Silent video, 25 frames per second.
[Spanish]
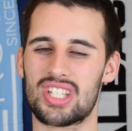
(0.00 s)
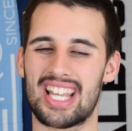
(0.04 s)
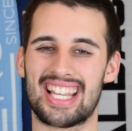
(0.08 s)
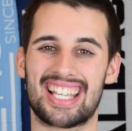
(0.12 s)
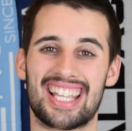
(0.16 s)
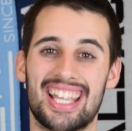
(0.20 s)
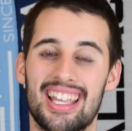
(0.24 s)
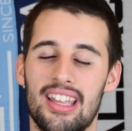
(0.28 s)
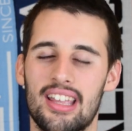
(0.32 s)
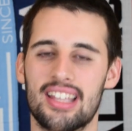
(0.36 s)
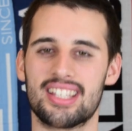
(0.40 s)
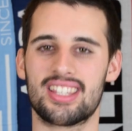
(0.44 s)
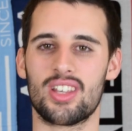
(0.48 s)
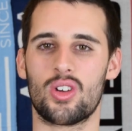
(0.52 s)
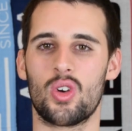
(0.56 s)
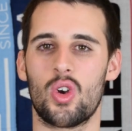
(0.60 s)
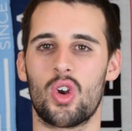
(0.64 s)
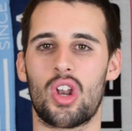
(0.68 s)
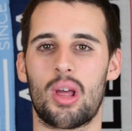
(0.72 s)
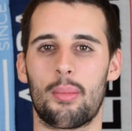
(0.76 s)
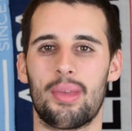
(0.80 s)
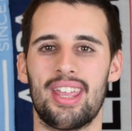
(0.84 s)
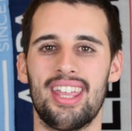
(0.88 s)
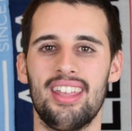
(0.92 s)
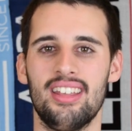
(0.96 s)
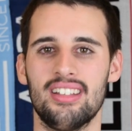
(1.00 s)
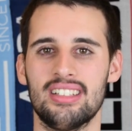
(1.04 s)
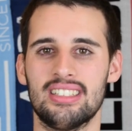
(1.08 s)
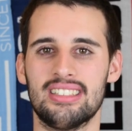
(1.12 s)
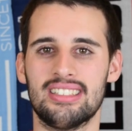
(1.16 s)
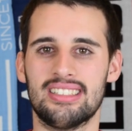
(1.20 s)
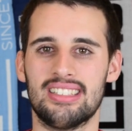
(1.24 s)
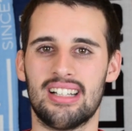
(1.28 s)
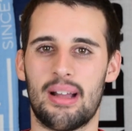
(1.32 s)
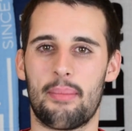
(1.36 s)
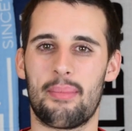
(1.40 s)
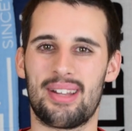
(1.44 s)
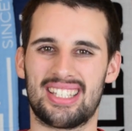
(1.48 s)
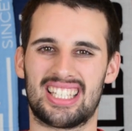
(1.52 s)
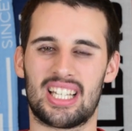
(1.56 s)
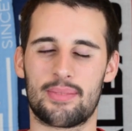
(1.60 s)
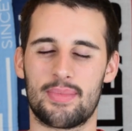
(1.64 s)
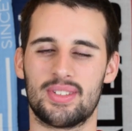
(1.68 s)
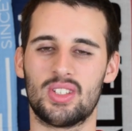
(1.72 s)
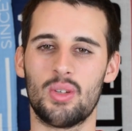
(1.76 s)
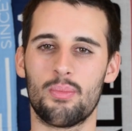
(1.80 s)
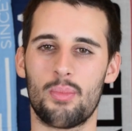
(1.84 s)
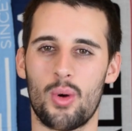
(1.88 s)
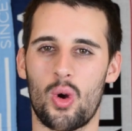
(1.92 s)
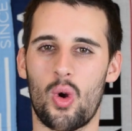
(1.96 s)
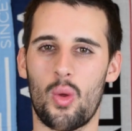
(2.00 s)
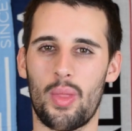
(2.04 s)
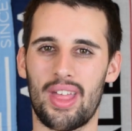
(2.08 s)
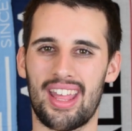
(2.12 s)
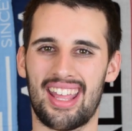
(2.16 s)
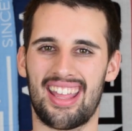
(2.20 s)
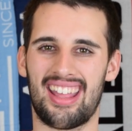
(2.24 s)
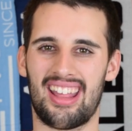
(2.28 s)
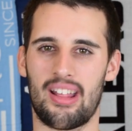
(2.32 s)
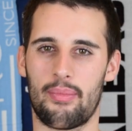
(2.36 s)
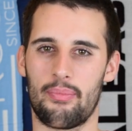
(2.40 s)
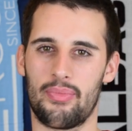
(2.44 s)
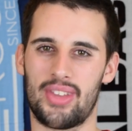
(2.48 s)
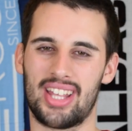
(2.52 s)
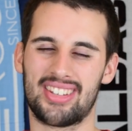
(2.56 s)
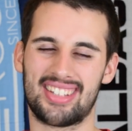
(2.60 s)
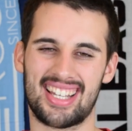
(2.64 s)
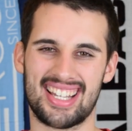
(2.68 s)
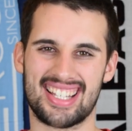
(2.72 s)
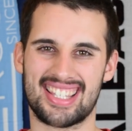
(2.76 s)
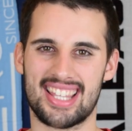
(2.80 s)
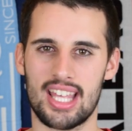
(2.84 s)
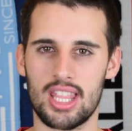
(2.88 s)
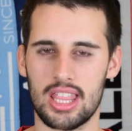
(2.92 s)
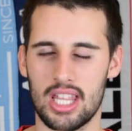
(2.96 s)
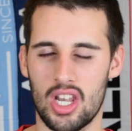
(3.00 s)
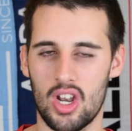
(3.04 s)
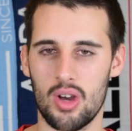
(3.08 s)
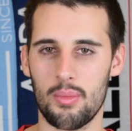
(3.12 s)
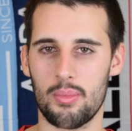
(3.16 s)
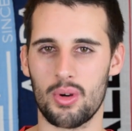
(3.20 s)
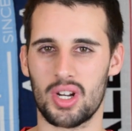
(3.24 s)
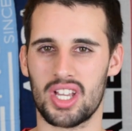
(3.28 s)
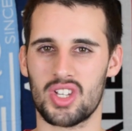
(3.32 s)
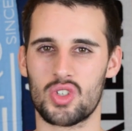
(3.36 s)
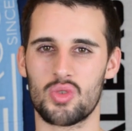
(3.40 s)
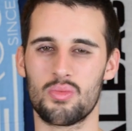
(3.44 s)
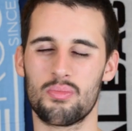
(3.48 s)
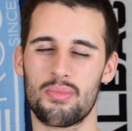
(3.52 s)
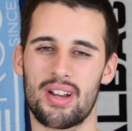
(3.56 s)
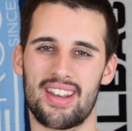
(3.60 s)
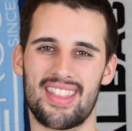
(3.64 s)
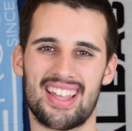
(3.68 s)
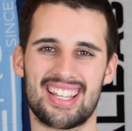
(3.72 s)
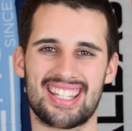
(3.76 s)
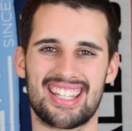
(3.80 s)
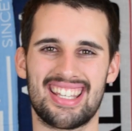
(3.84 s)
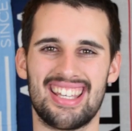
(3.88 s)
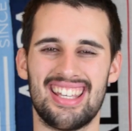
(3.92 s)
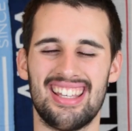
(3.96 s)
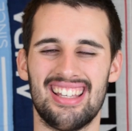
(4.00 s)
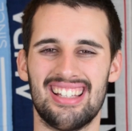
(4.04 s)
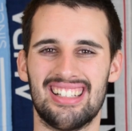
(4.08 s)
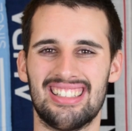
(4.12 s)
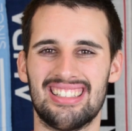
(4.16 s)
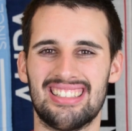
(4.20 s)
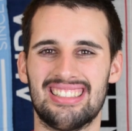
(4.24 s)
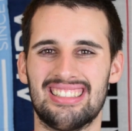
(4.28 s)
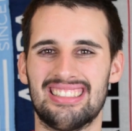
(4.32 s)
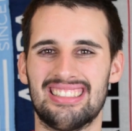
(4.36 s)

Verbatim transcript: O sea, es que este color a mí me transmite un poco de, tristeza, ¿no? Porque es un verde así